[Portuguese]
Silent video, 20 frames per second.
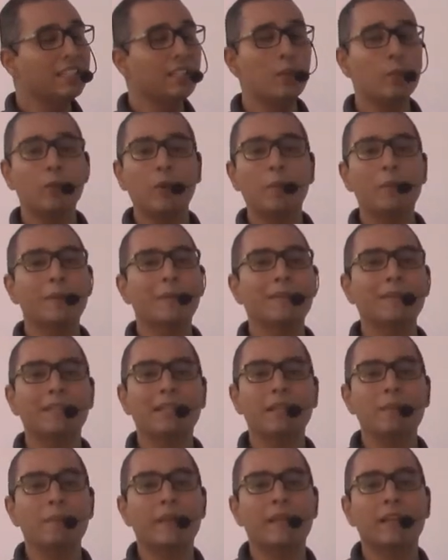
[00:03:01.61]
é um problema
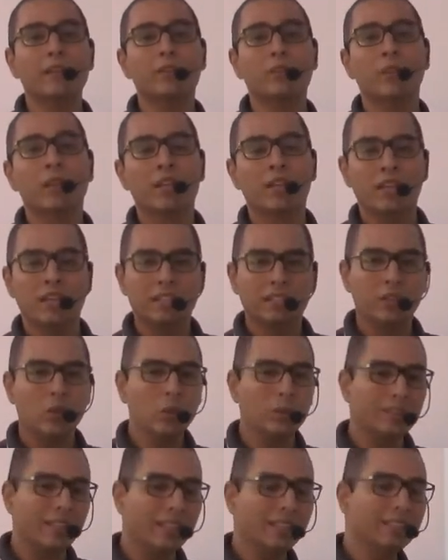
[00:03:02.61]
tremendo. Então
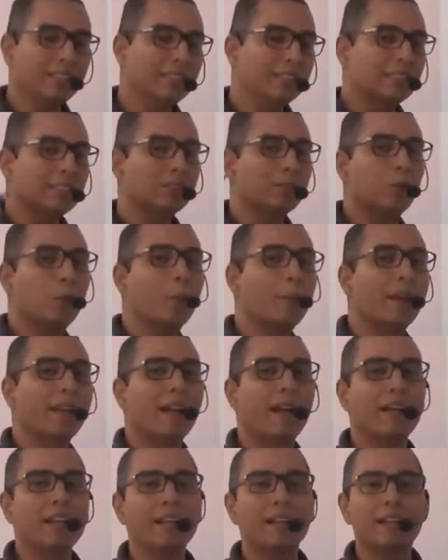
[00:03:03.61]
tentem se
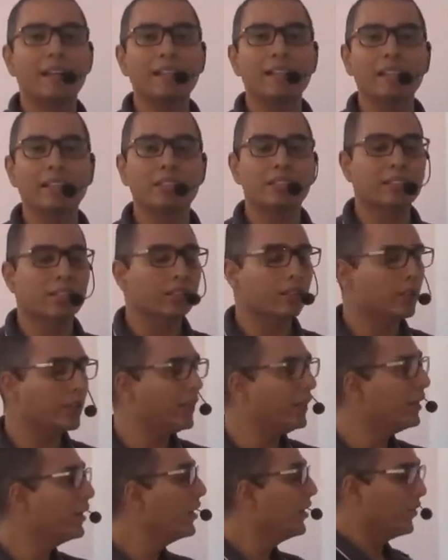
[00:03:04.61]
superar a cada dia, tá
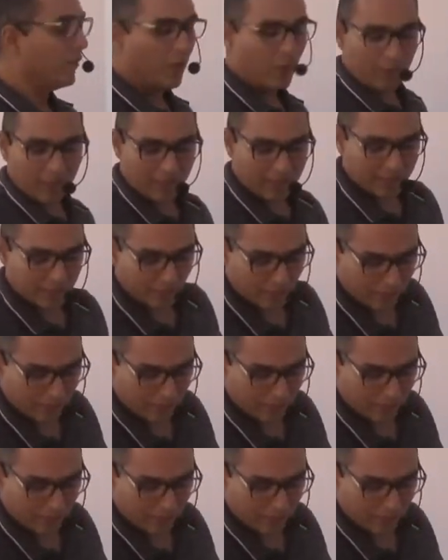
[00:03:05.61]
ok? Vamos lá, senão